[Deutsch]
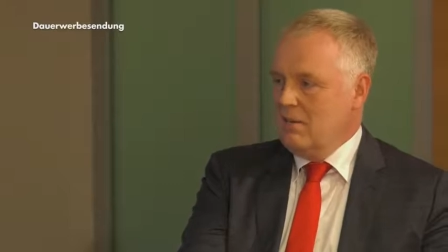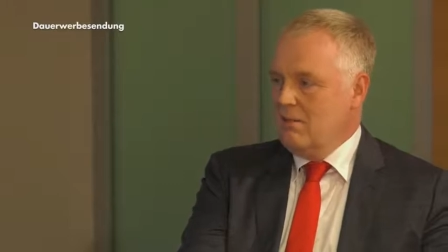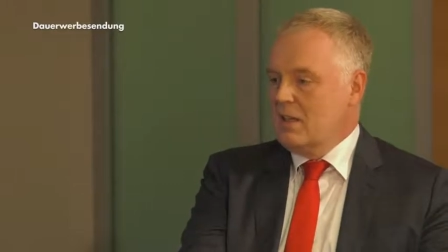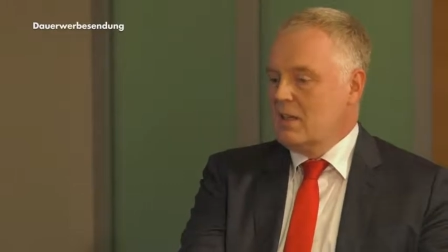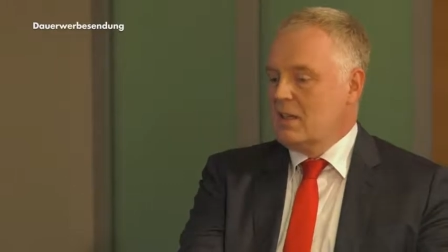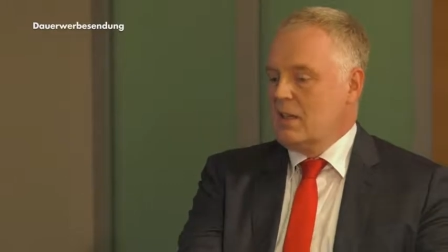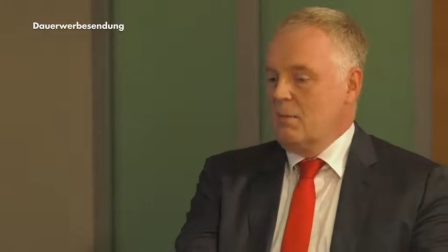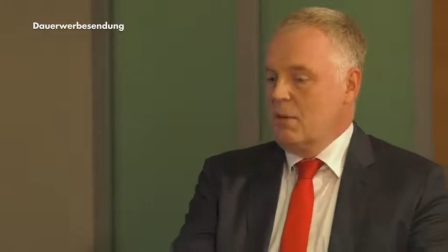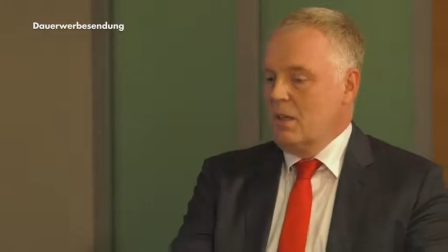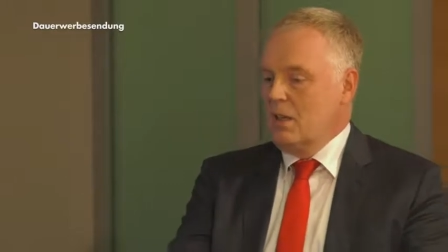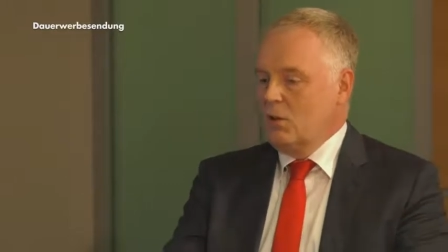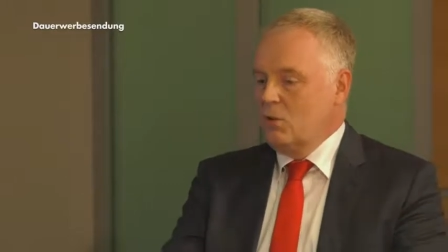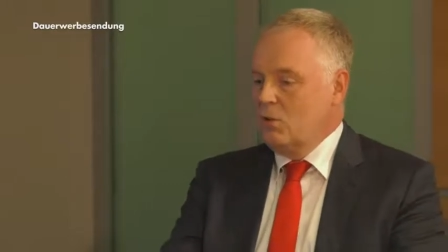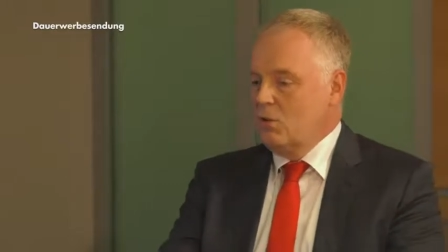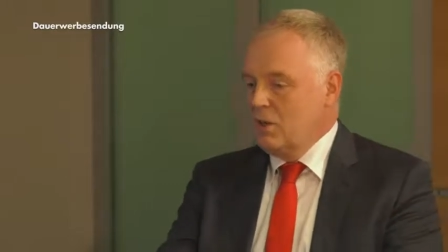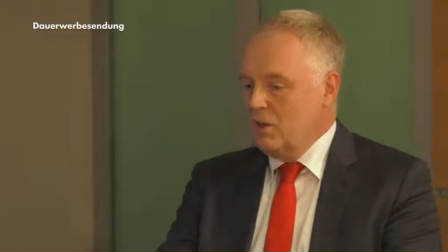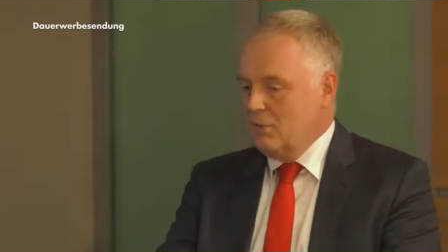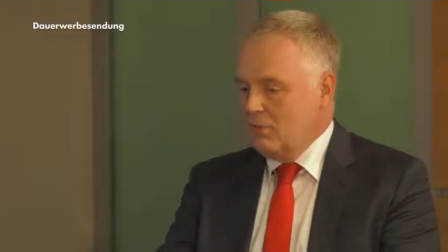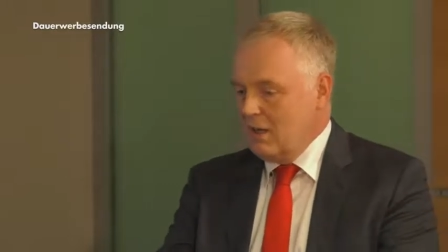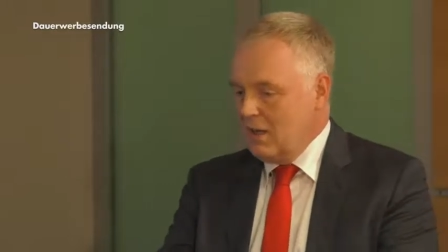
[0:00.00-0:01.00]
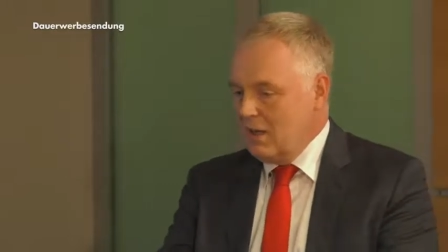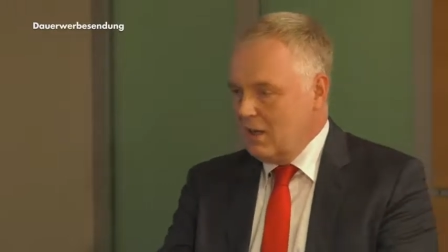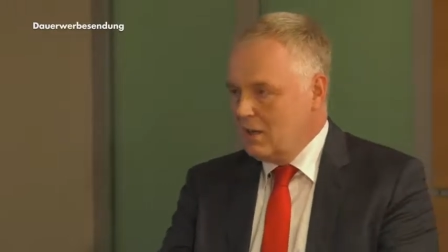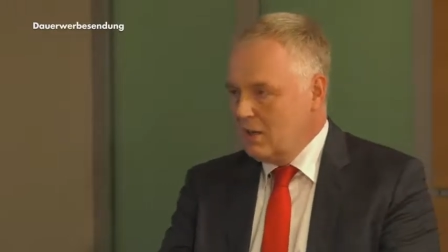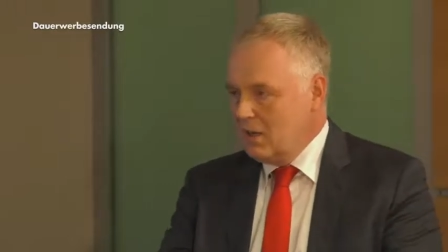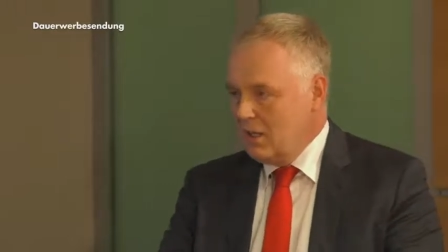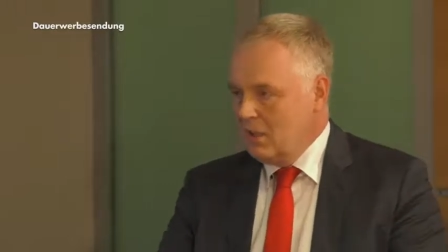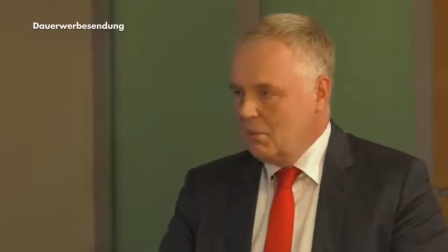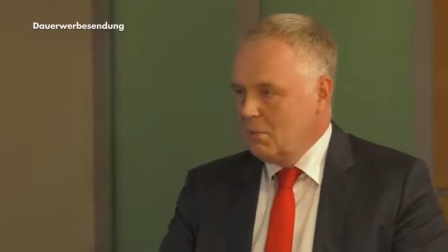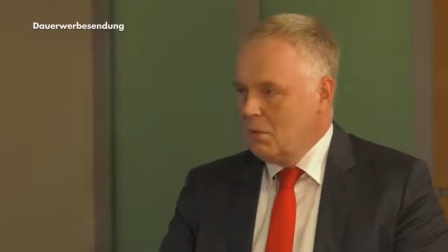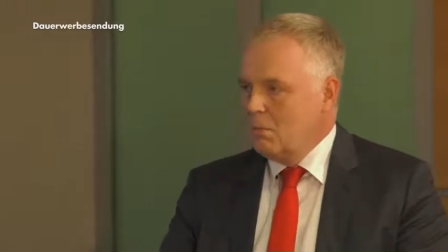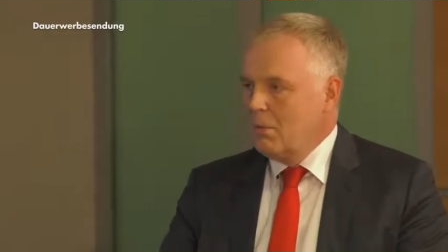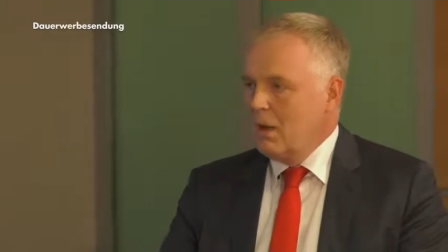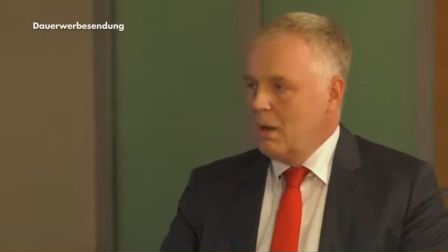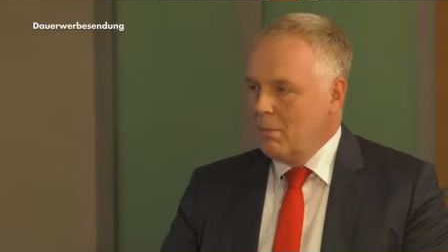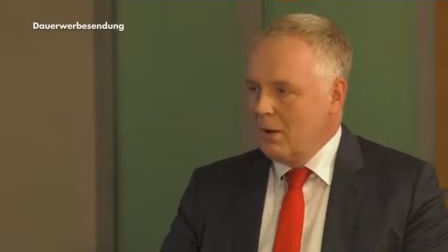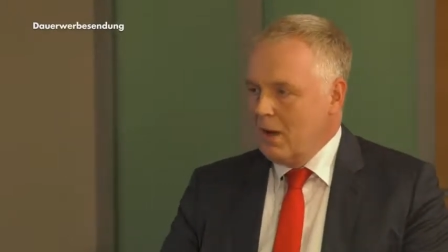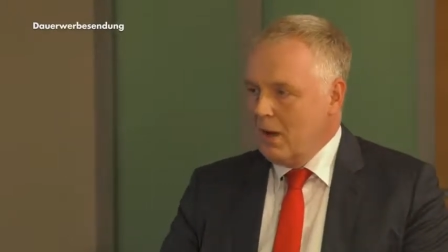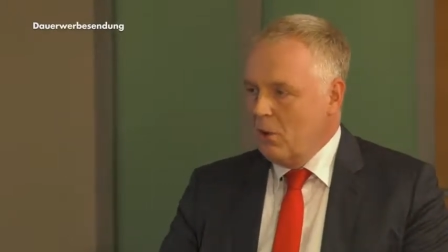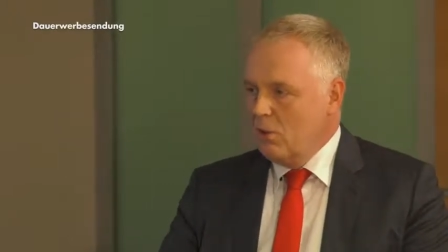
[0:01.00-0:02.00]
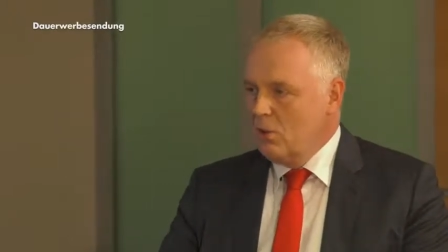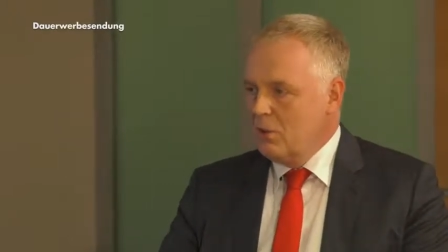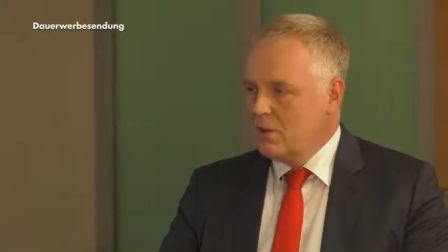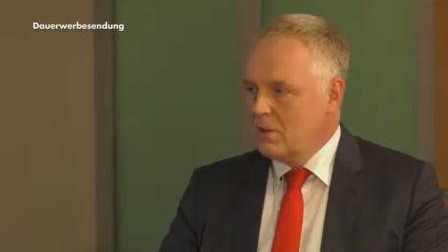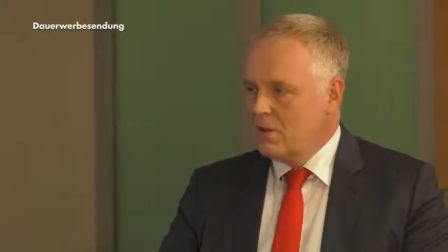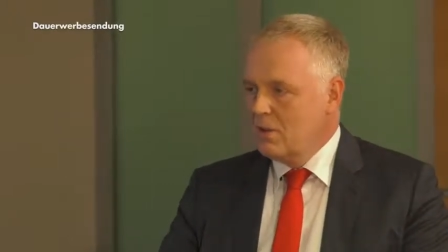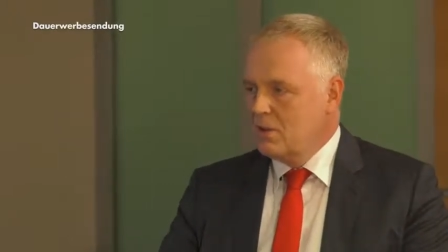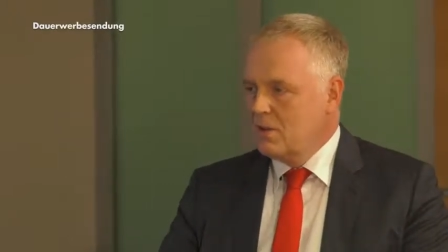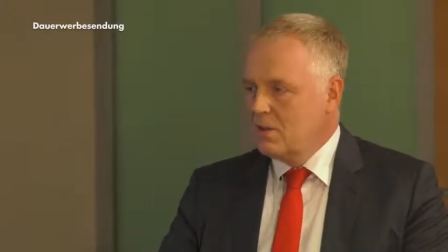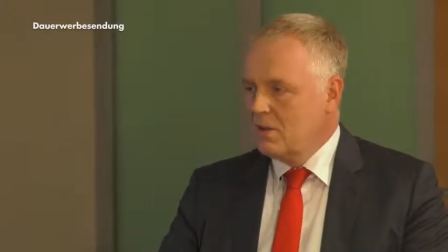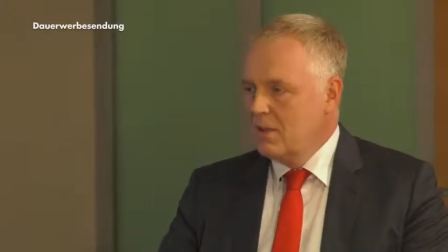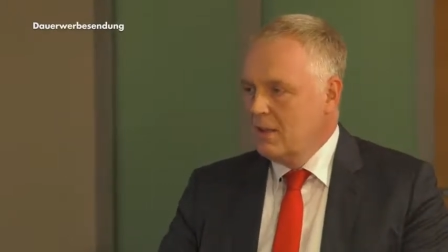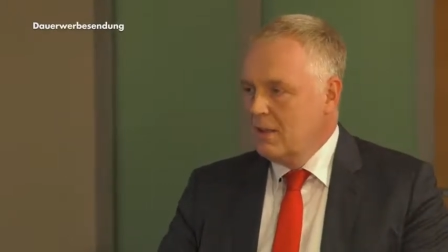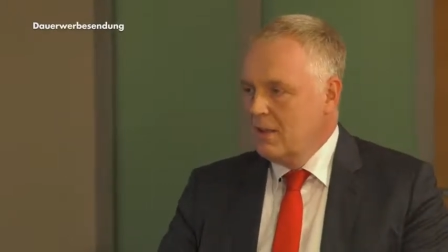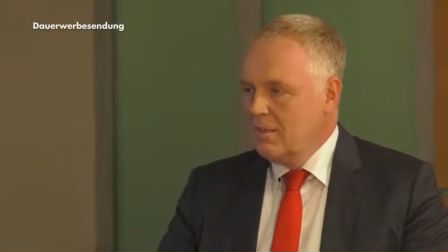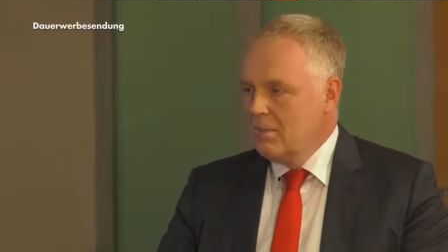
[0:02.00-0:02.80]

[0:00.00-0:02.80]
Was aber der Kunde auf der anderen Seite immer mehr braucht, ist,